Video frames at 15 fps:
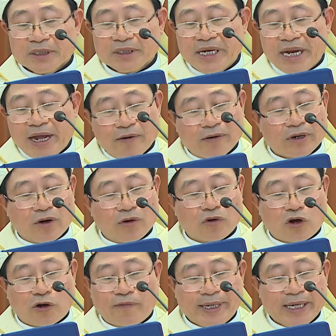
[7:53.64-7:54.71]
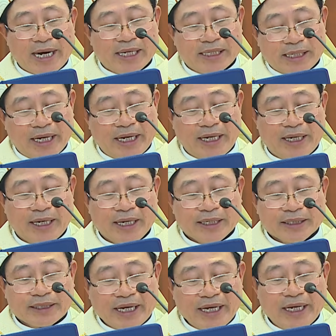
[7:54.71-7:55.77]
Nếu không có vấn đề gì
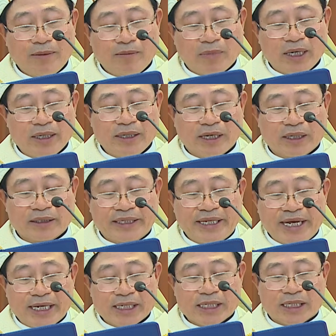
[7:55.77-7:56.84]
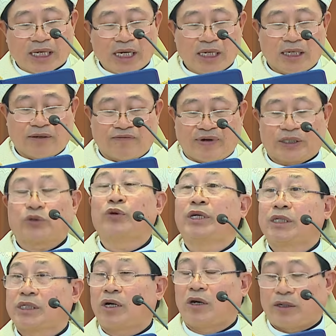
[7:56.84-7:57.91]
thì mới được tiến cử và
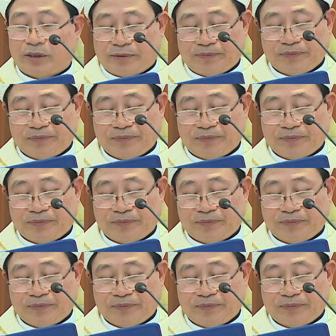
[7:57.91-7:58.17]
tuyển chọn.